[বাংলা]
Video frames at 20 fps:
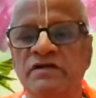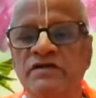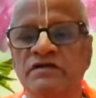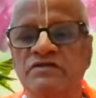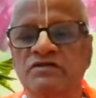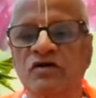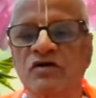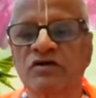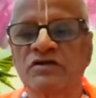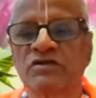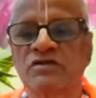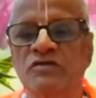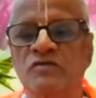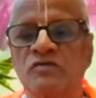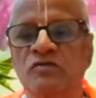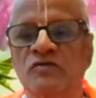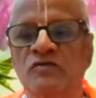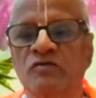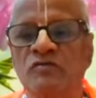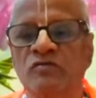এই ছয়টি
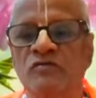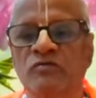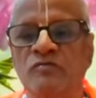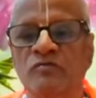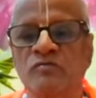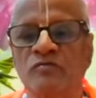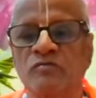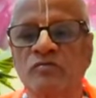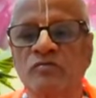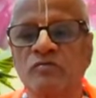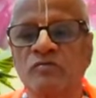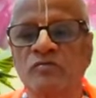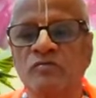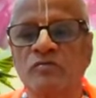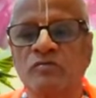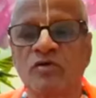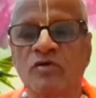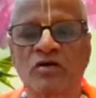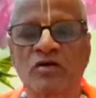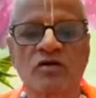গুণ
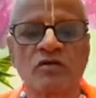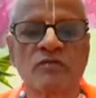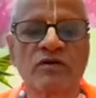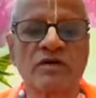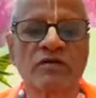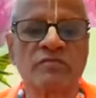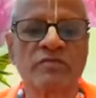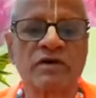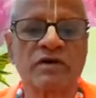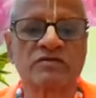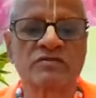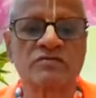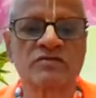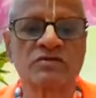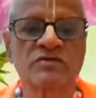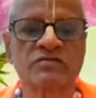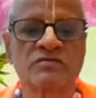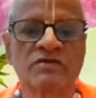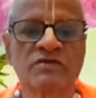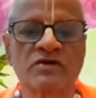ভগবান
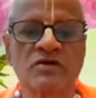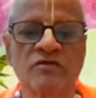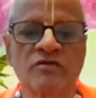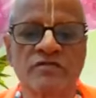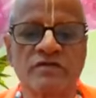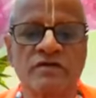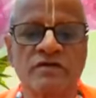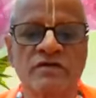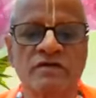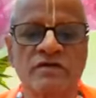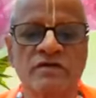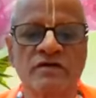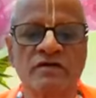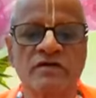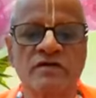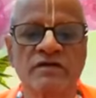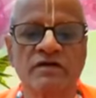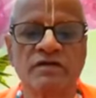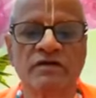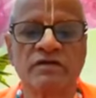বাসুদেব থেকে অভিন্ন
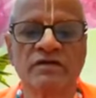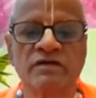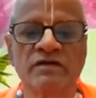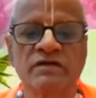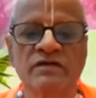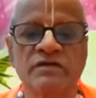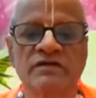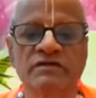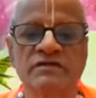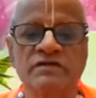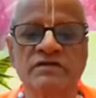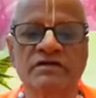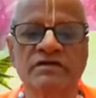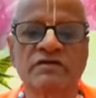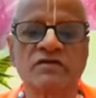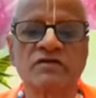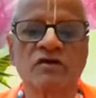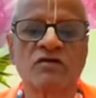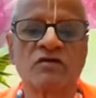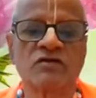সেটি
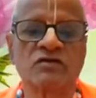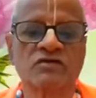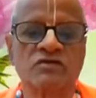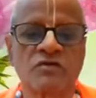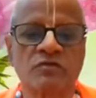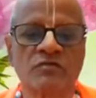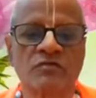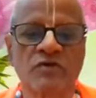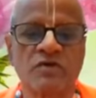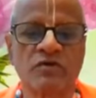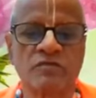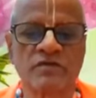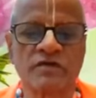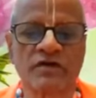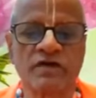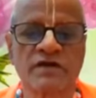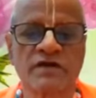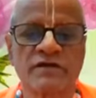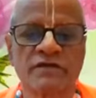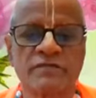কখন সম্ভব
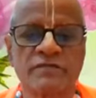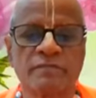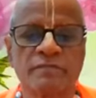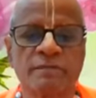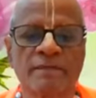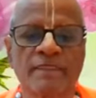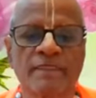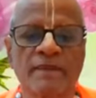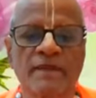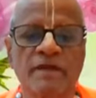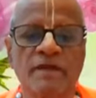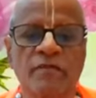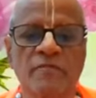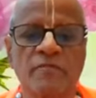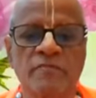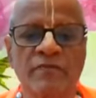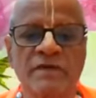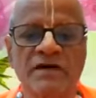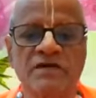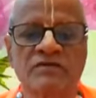নয়
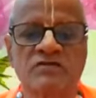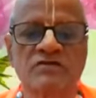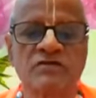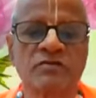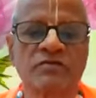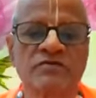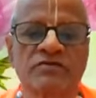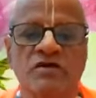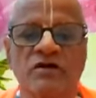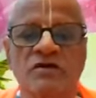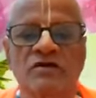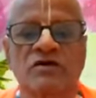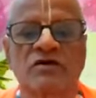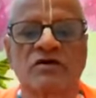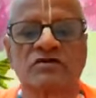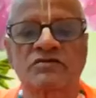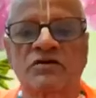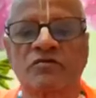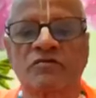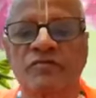বাসুদেব
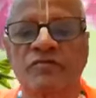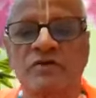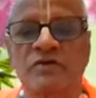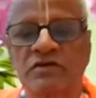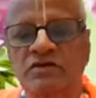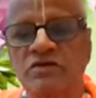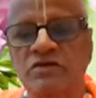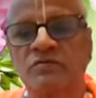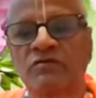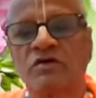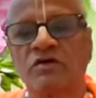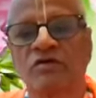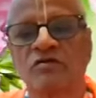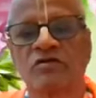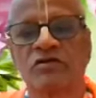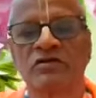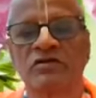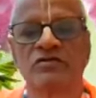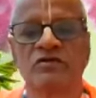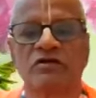শঙ্করসন প্রদ্যুম্ন
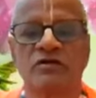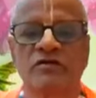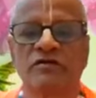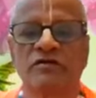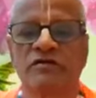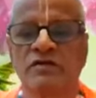অনিরুদ্ধ